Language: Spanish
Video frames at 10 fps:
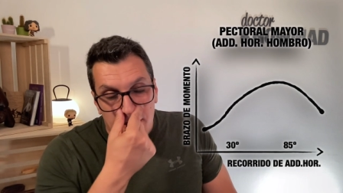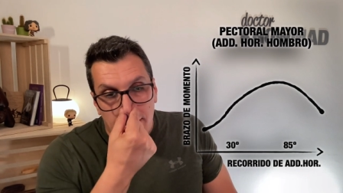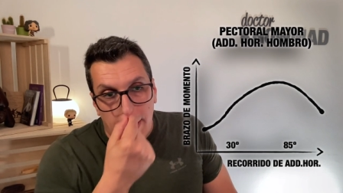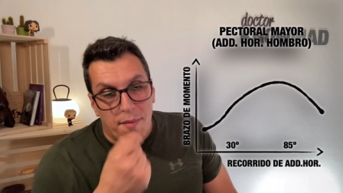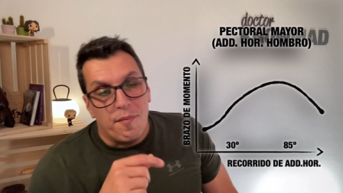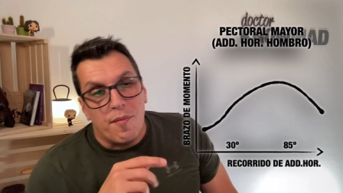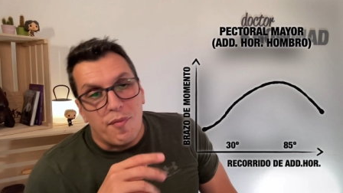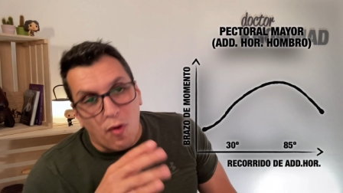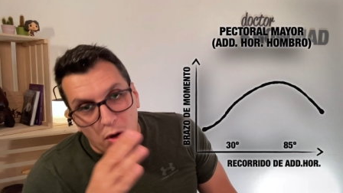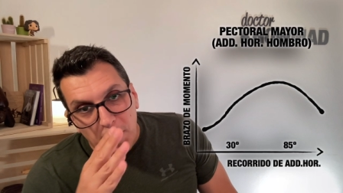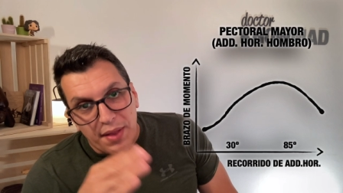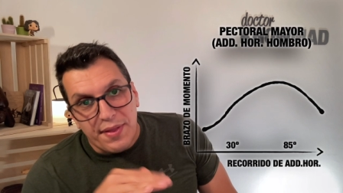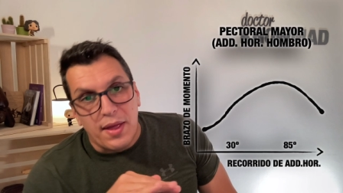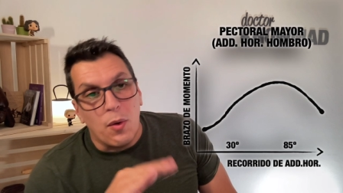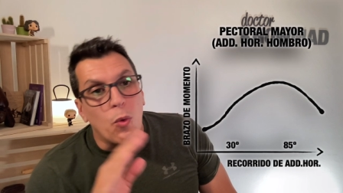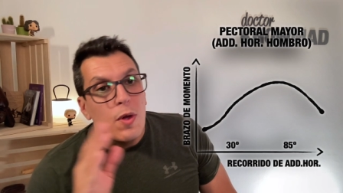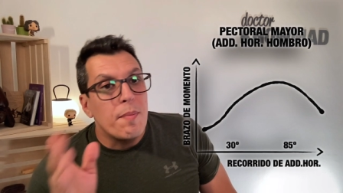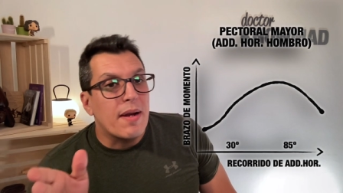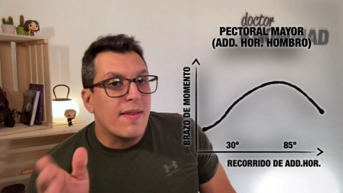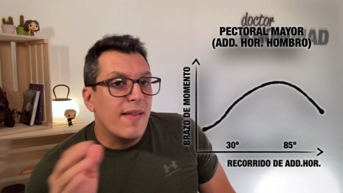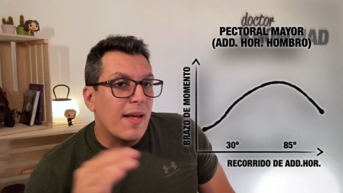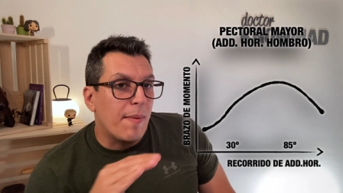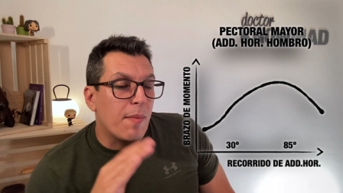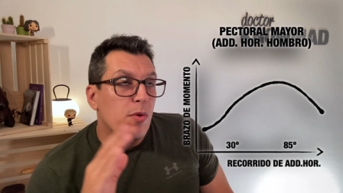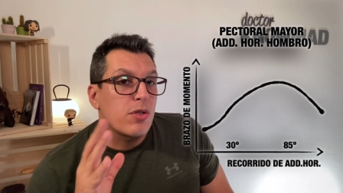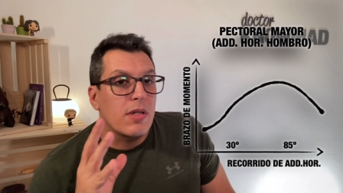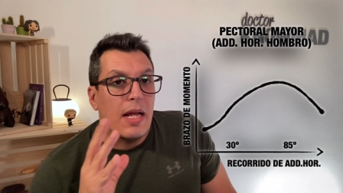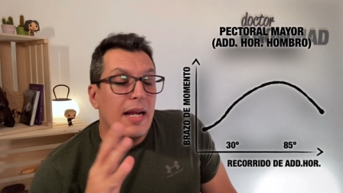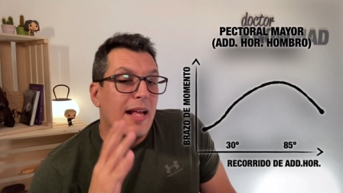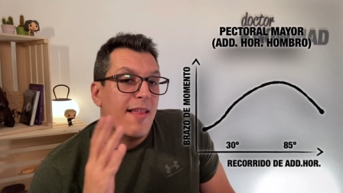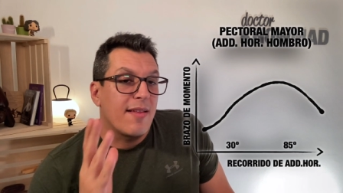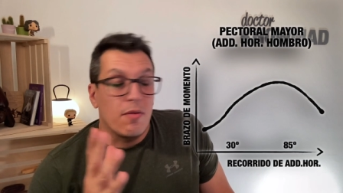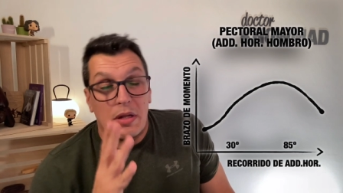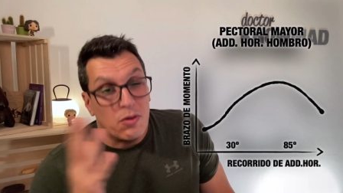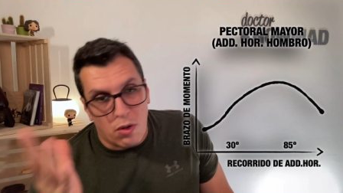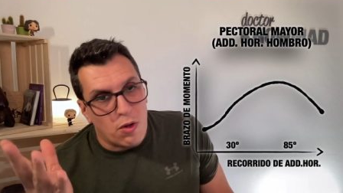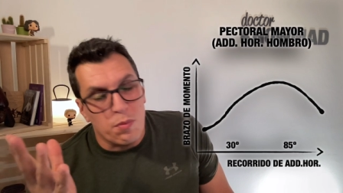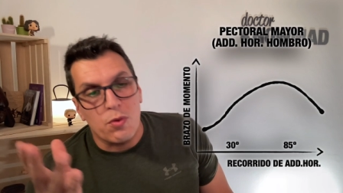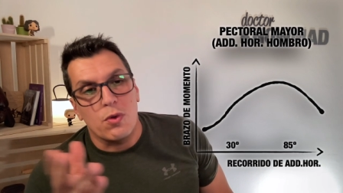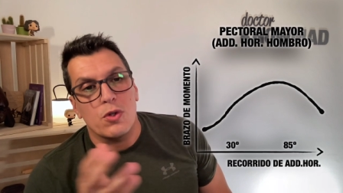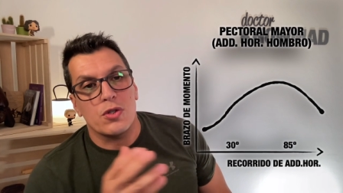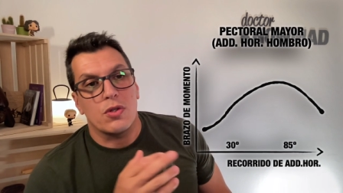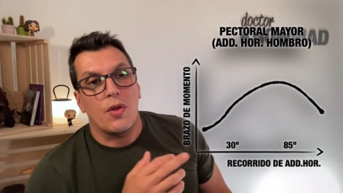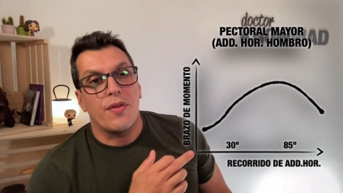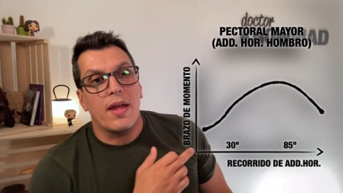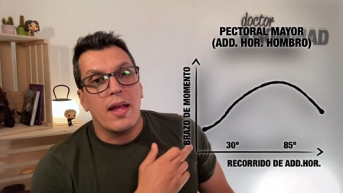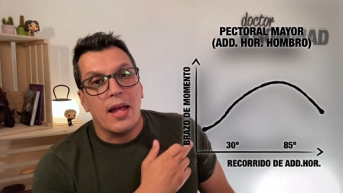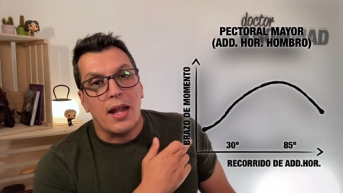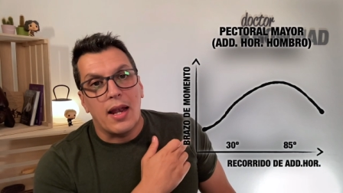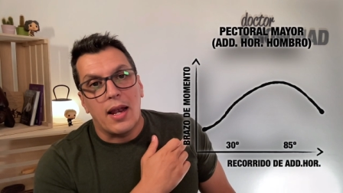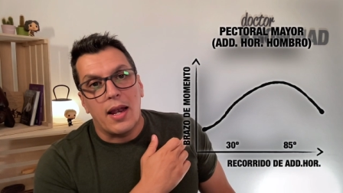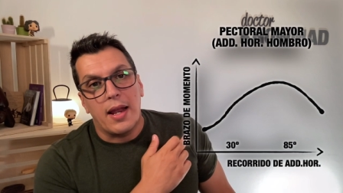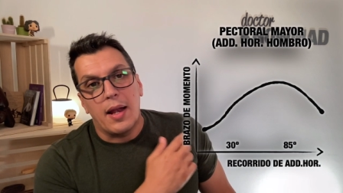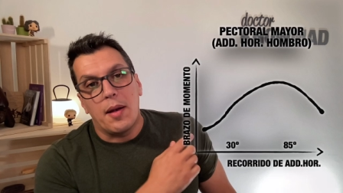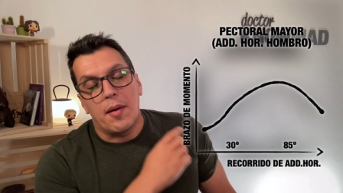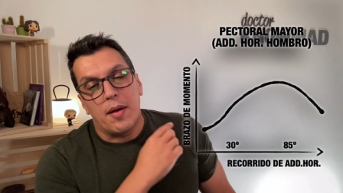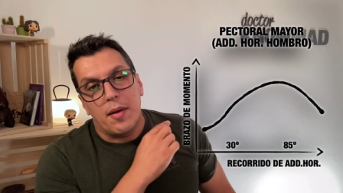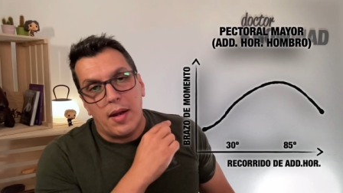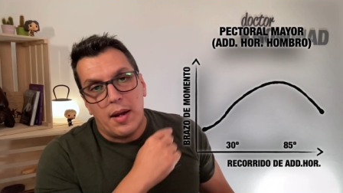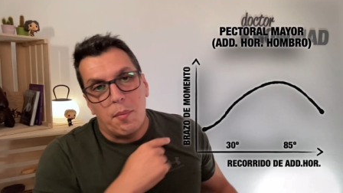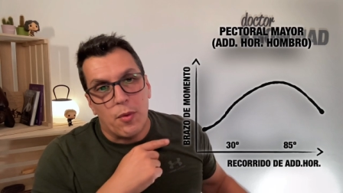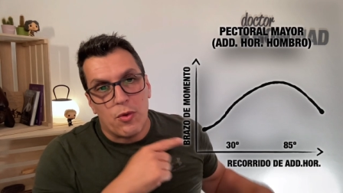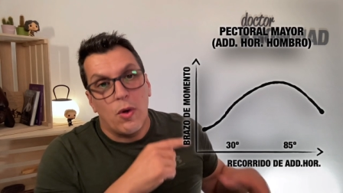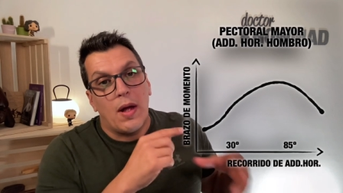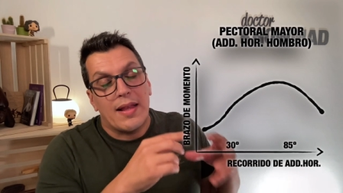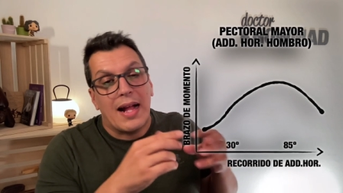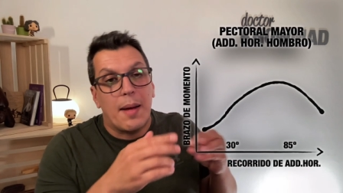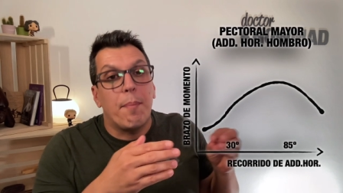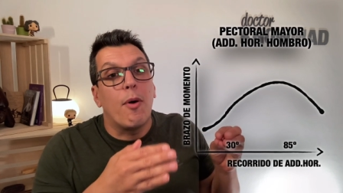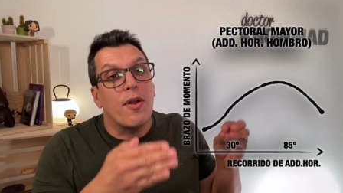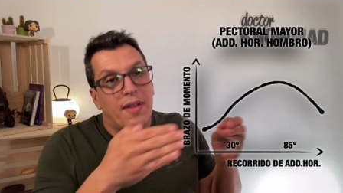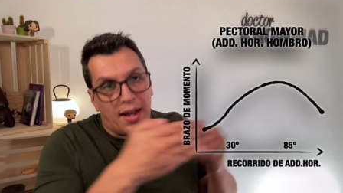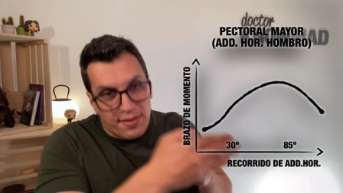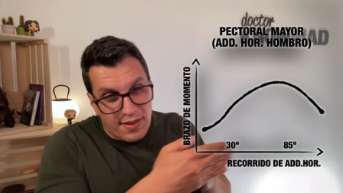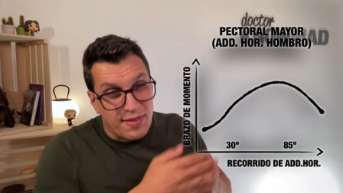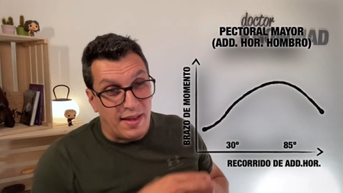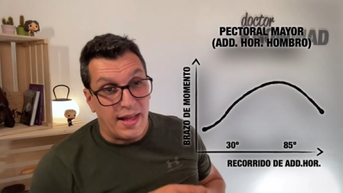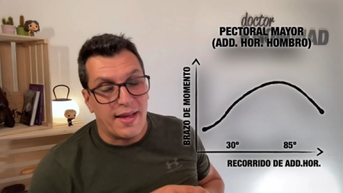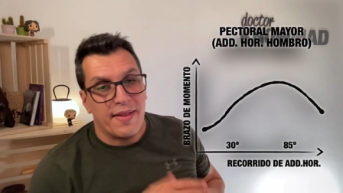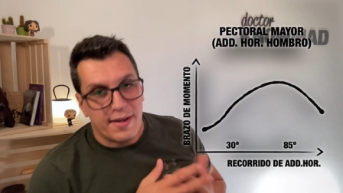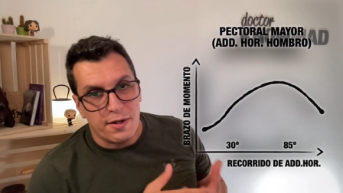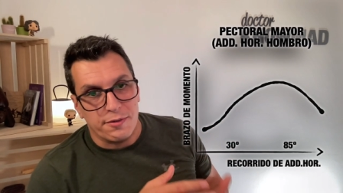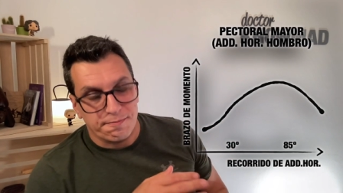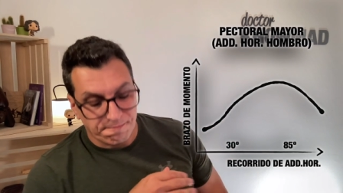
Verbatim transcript: de em, forma de U invertida que veremos en casi en todos los músculos donde el músculo ataca por delante del eje de giro.